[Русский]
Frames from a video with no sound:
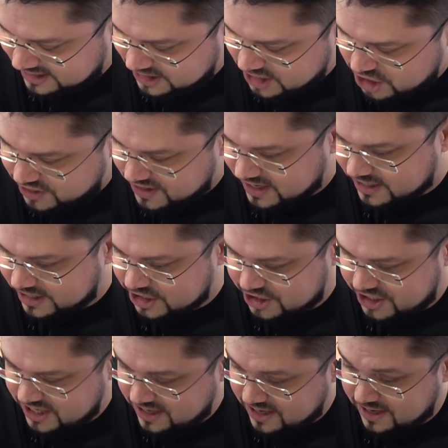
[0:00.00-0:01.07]
Отличное
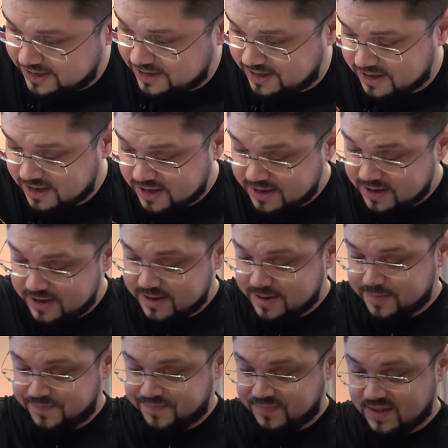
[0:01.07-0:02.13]
охлаждение и
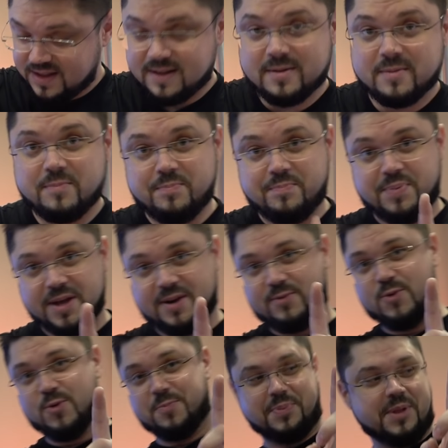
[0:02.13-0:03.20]

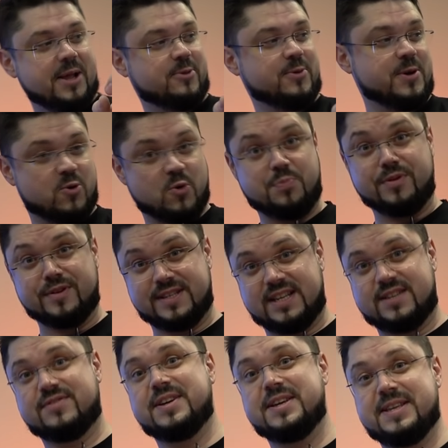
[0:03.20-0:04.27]
Первую плату я купил
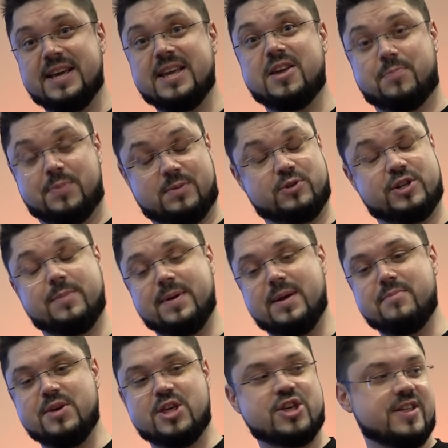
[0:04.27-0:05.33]
за свои деньги, потому что я
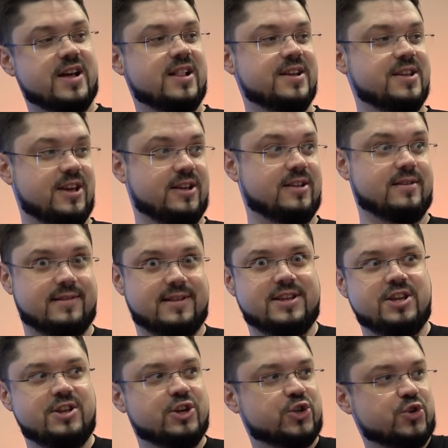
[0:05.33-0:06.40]
прям мечтал, они,
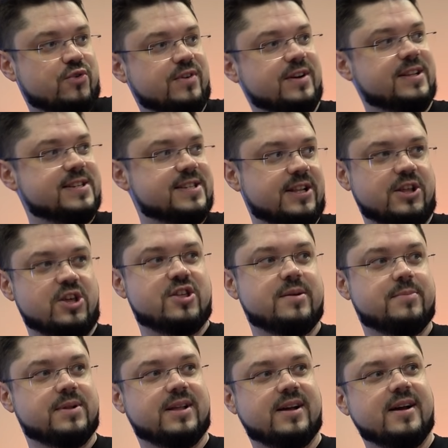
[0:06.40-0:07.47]
они дешевая
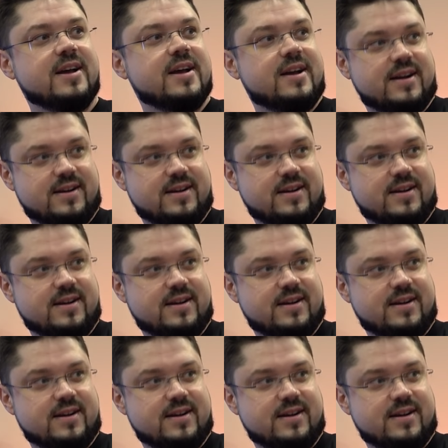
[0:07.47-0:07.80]
достаточно была.